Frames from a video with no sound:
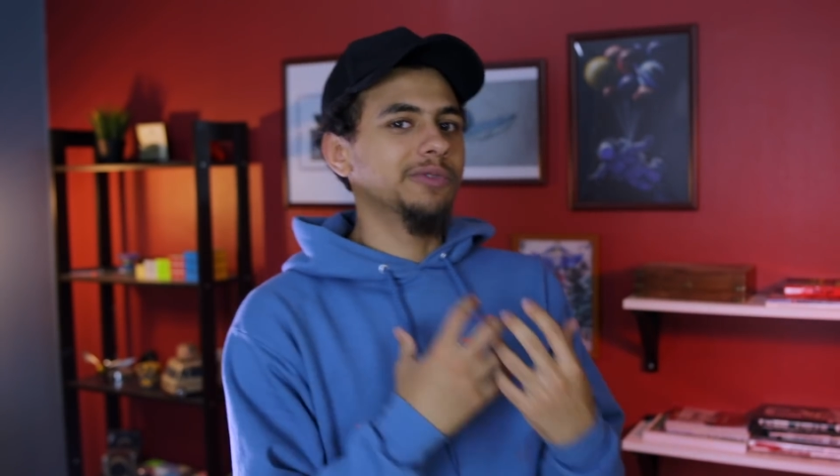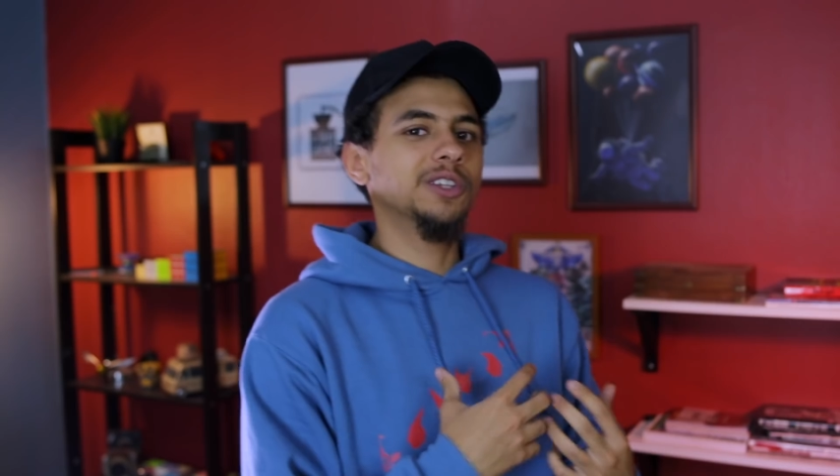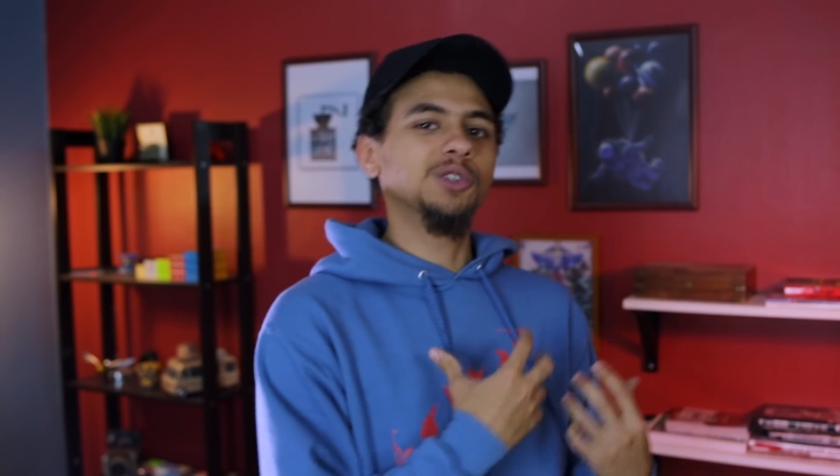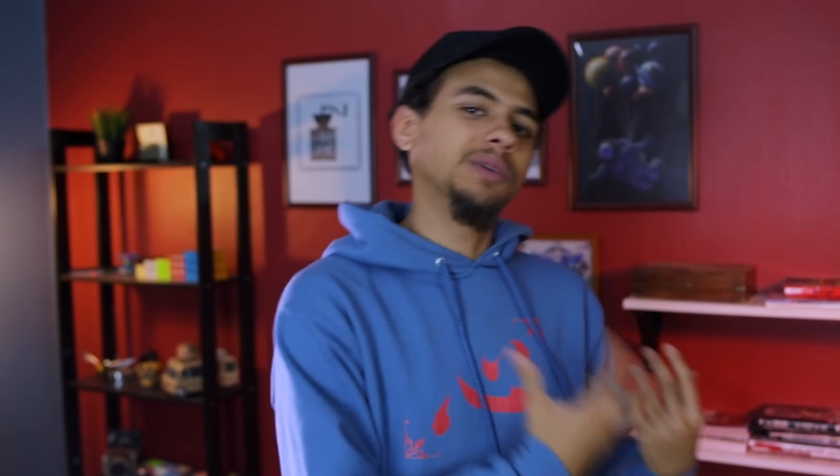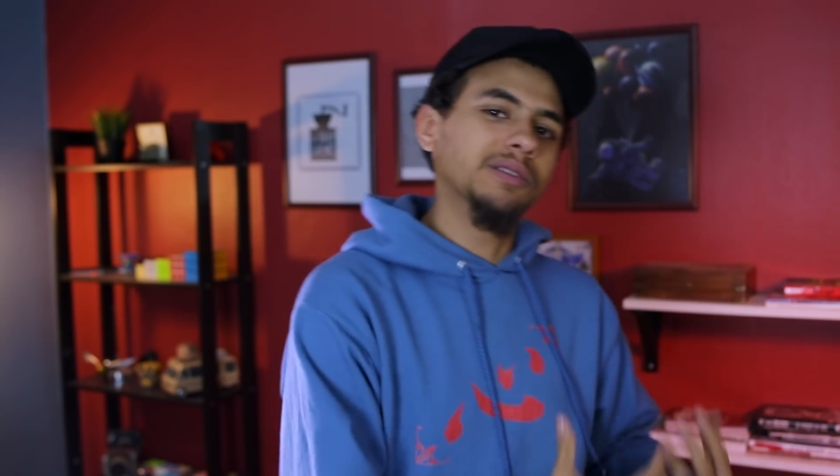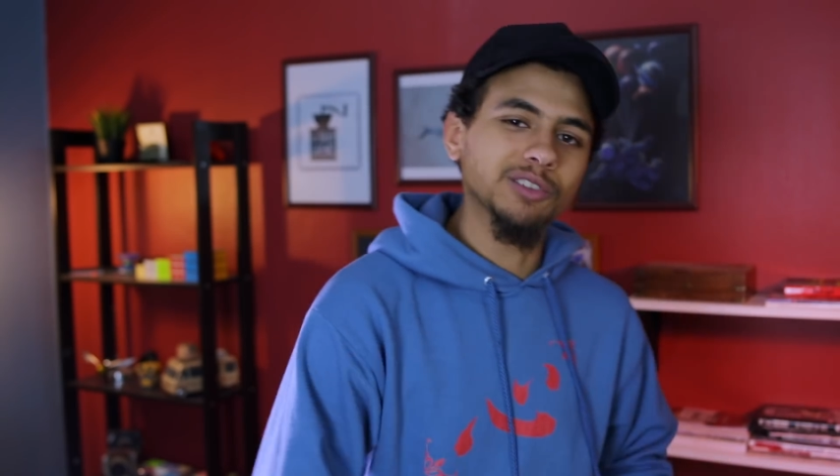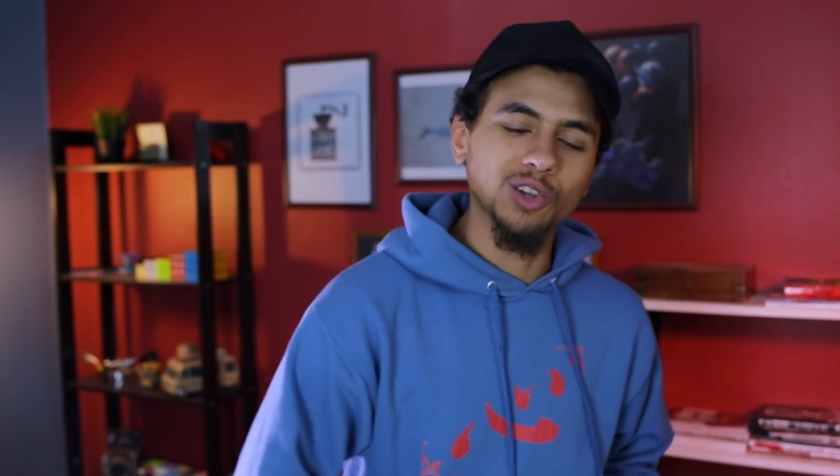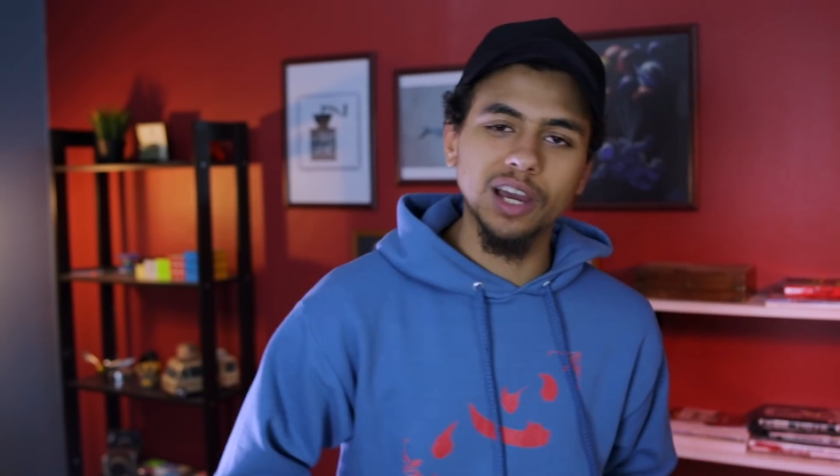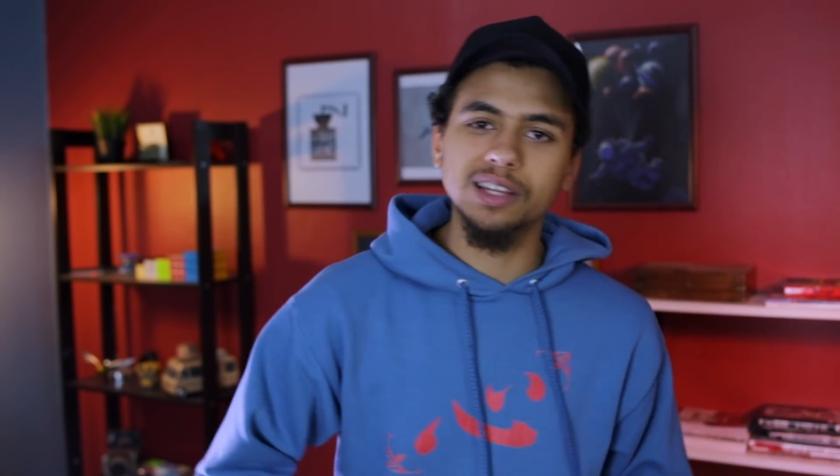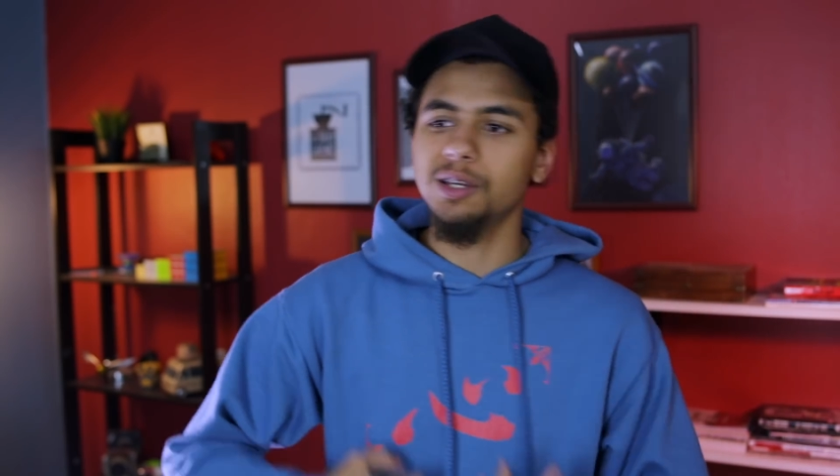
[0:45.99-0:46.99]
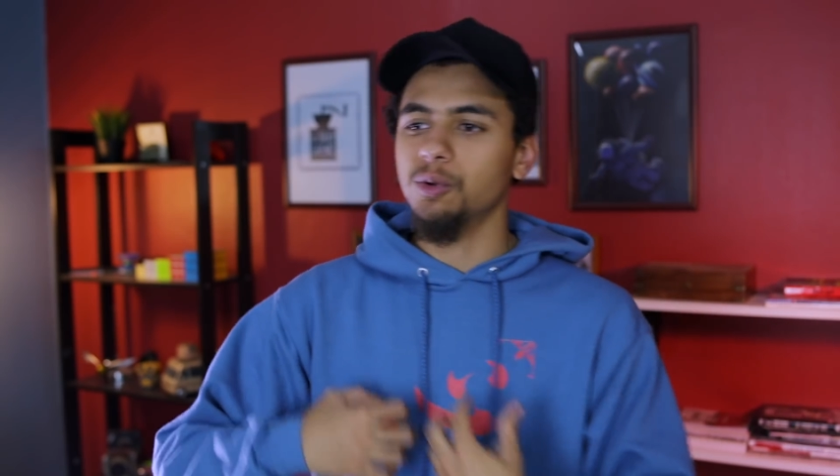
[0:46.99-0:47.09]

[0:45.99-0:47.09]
فيديو من فيديوهاتي